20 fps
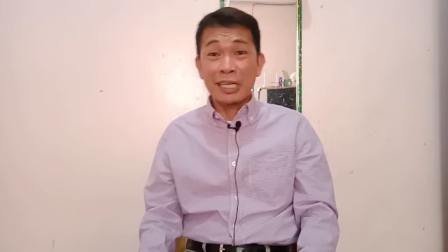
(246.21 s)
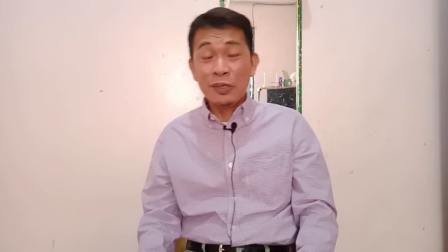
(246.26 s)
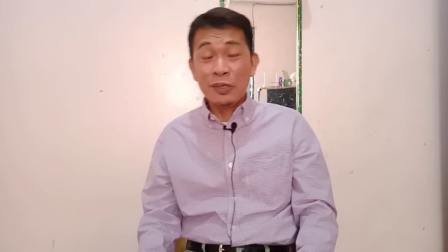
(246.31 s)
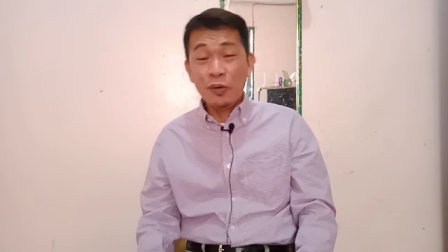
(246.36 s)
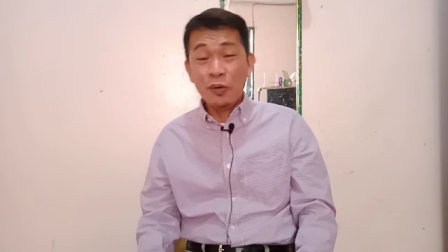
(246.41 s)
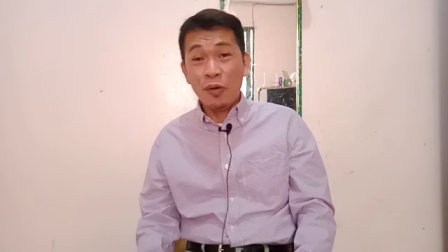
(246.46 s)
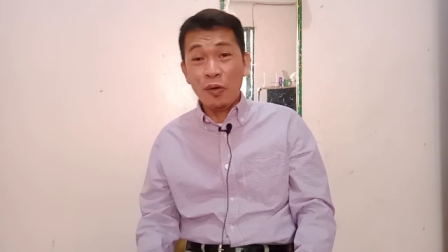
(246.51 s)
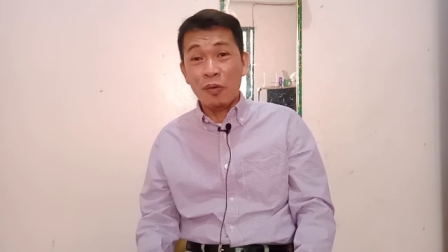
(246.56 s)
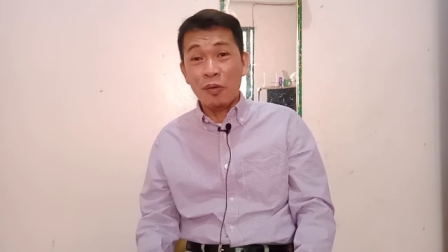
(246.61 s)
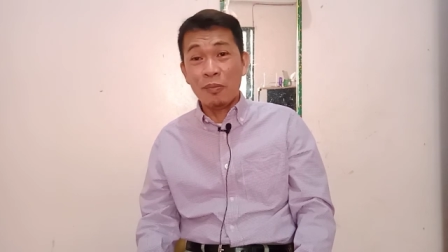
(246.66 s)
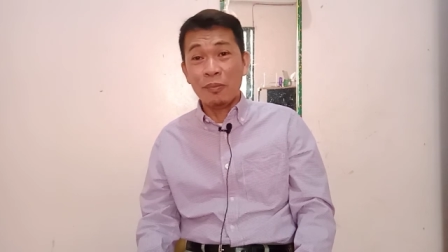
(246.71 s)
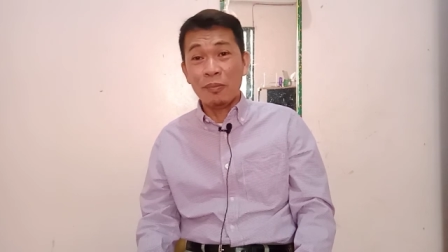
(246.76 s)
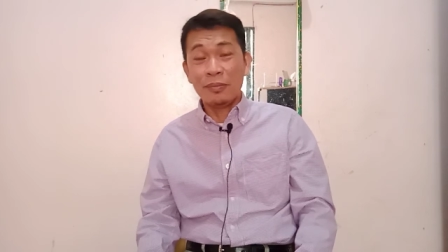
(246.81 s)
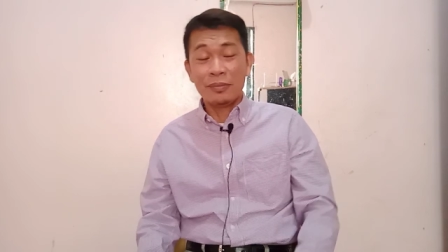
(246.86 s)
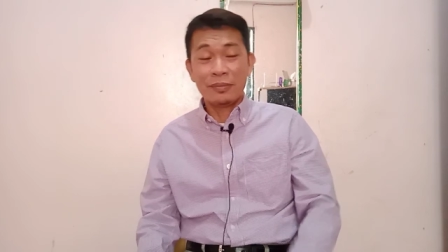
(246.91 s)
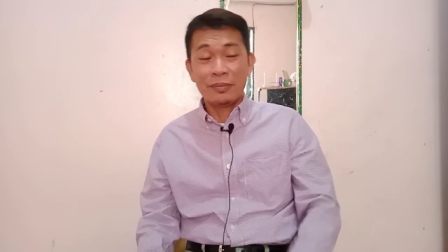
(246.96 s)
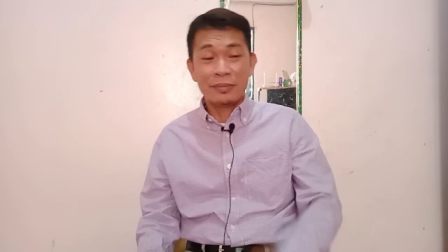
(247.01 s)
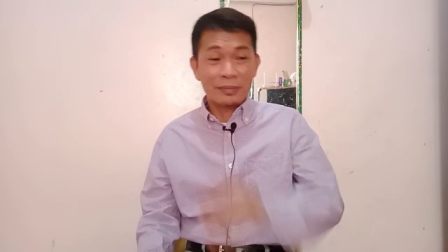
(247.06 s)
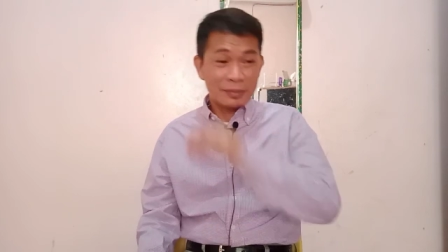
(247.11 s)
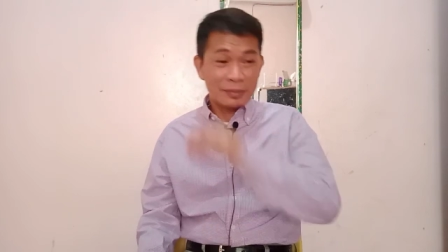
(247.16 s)
yun na rin hukom,
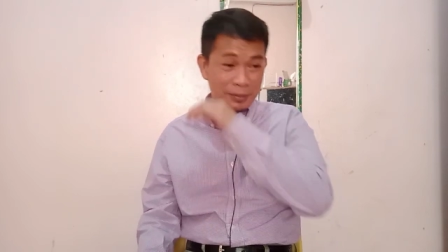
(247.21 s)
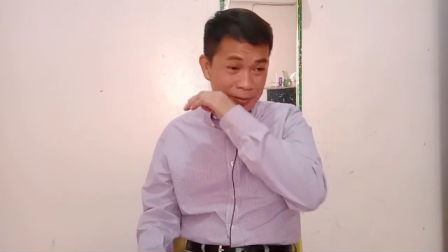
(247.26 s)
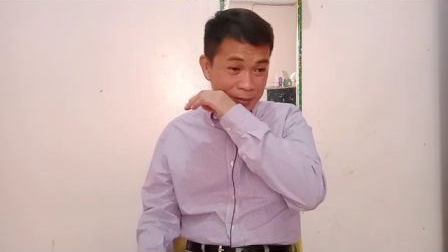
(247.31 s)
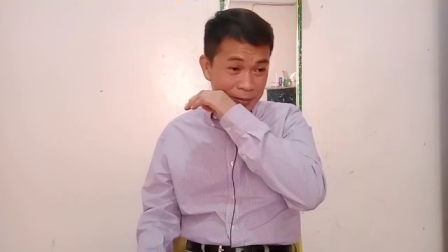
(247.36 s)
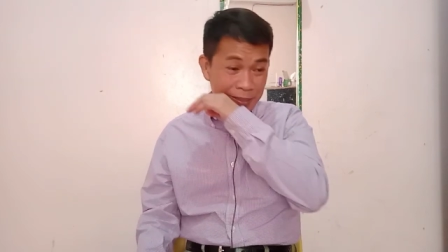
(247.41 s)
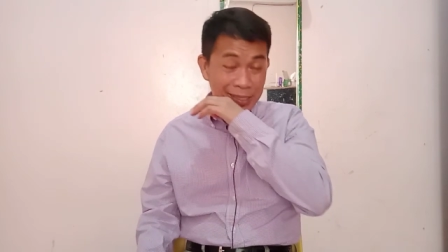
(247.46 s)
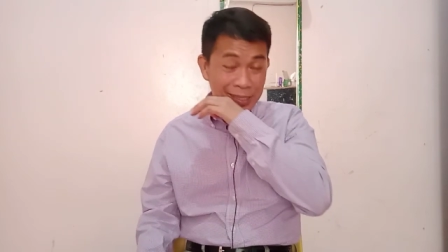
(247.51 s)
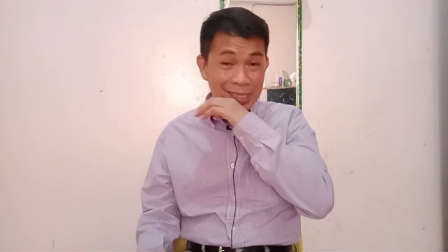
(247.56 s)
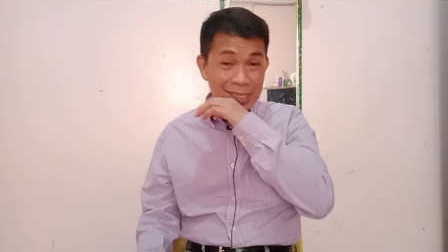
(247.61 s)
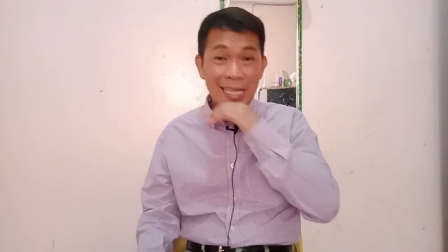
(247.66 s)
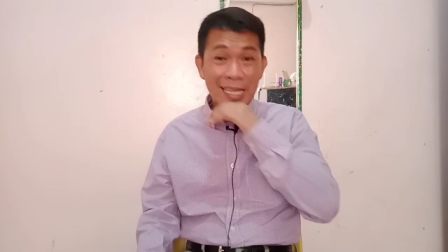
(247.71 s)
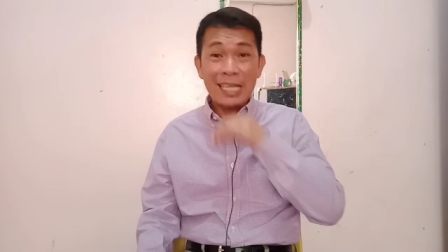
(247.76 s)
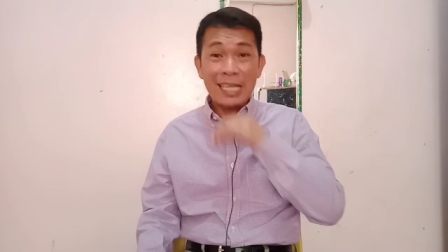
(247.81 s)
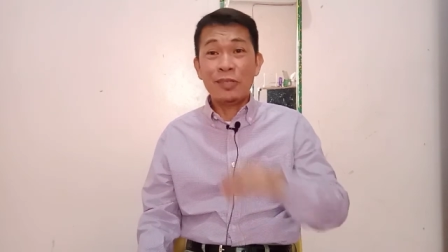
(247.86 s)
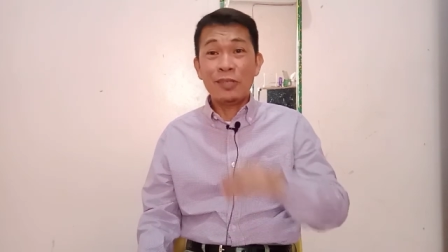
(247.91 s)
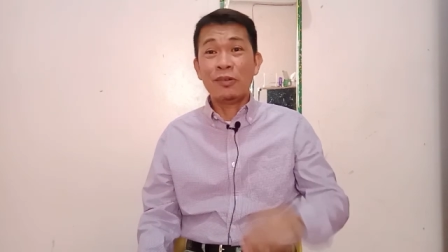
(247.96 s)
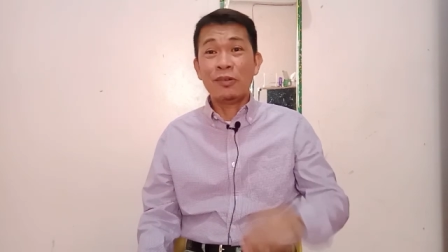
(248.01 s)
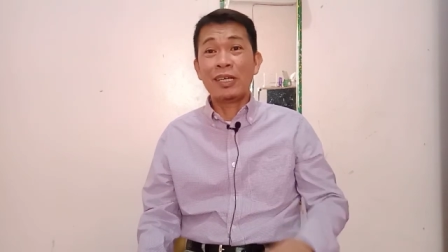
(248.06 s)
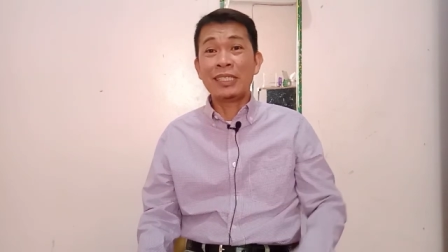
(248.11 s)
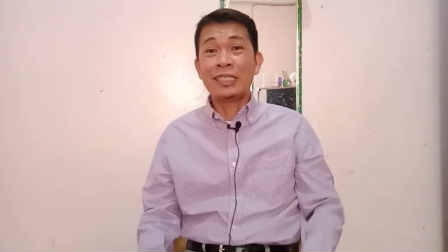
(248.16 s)

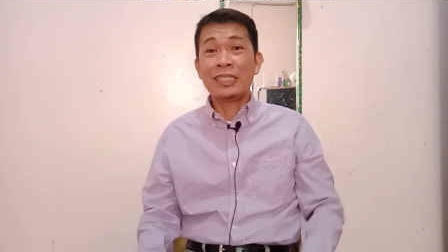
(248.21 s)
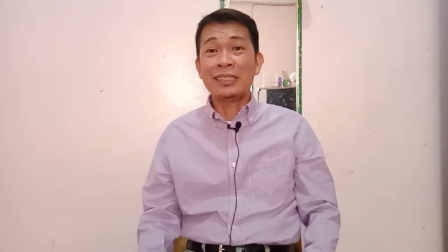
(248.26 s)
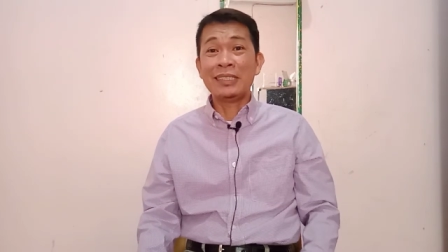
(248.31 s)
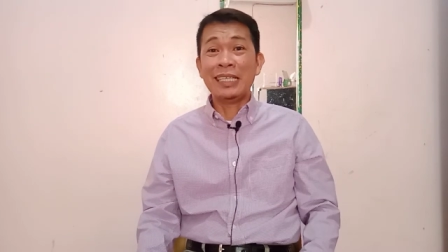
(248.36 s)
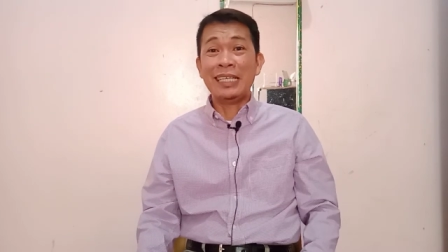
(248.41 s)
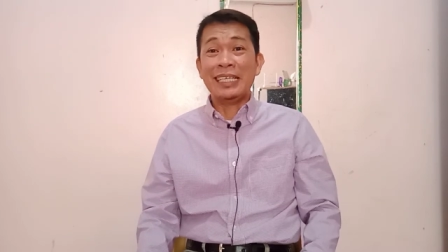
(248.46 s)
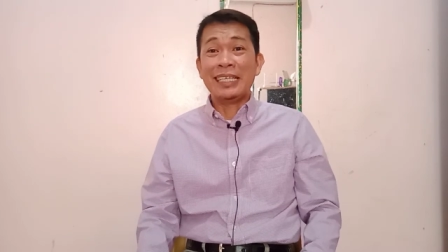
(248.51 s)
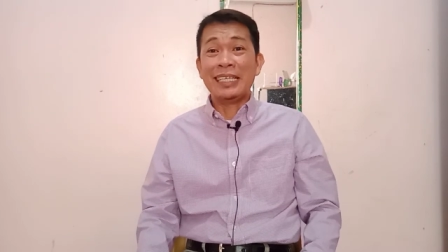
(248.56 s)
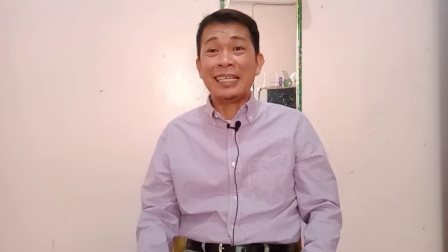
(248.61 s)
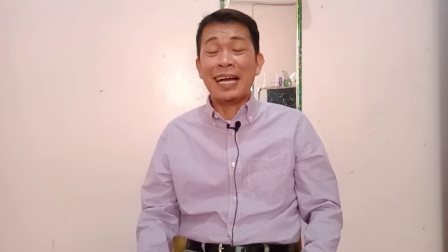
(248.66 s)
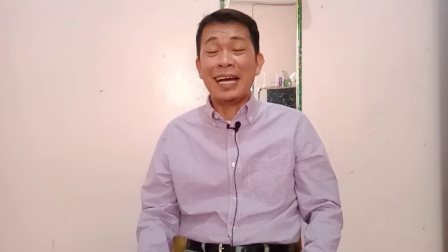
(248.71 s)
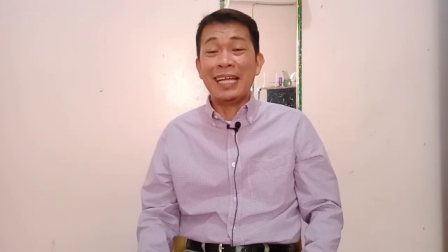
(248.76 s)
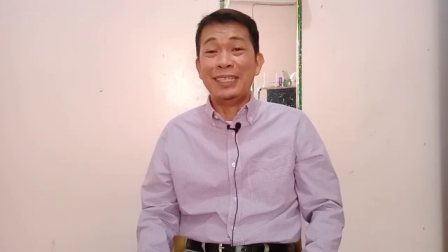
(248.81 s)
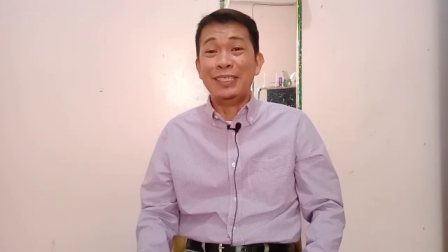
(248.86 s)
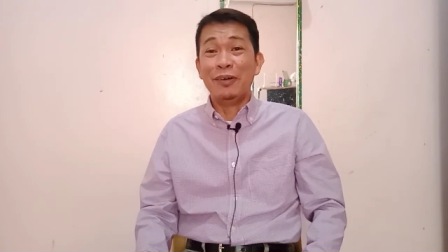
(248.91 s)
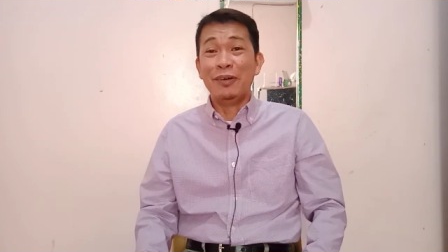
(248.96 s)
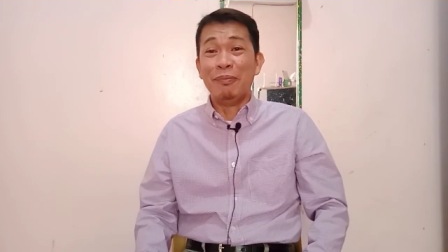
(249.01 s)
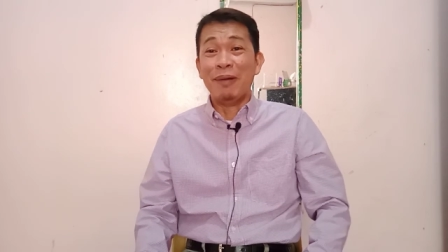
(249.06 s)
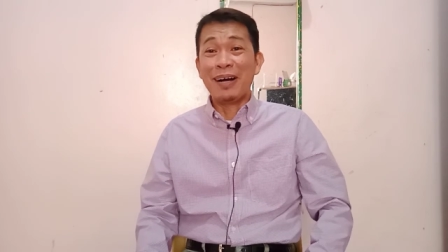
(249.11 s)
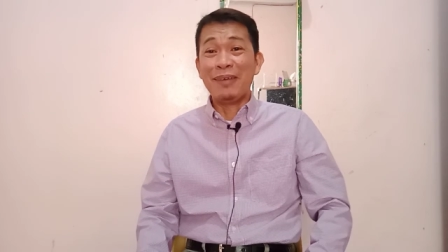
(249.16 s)
lalo ka ng
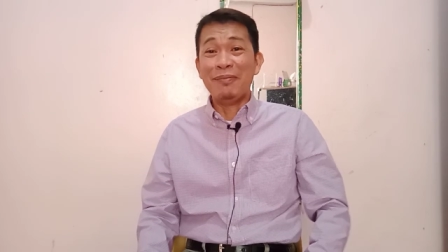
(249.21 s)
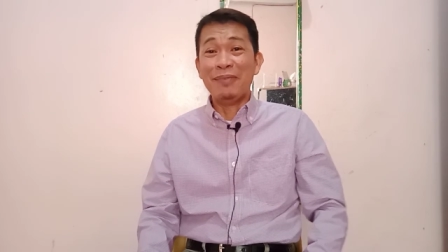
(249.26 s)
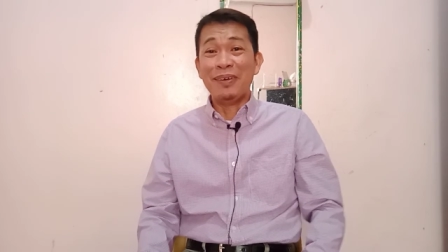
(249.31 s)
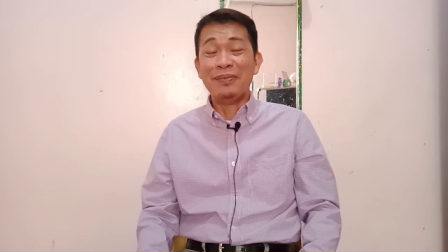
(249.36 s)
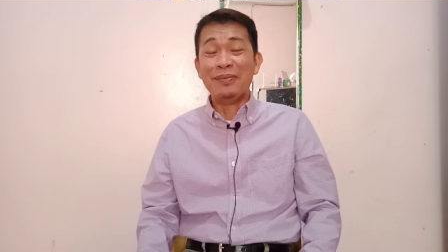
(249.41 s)
delikado,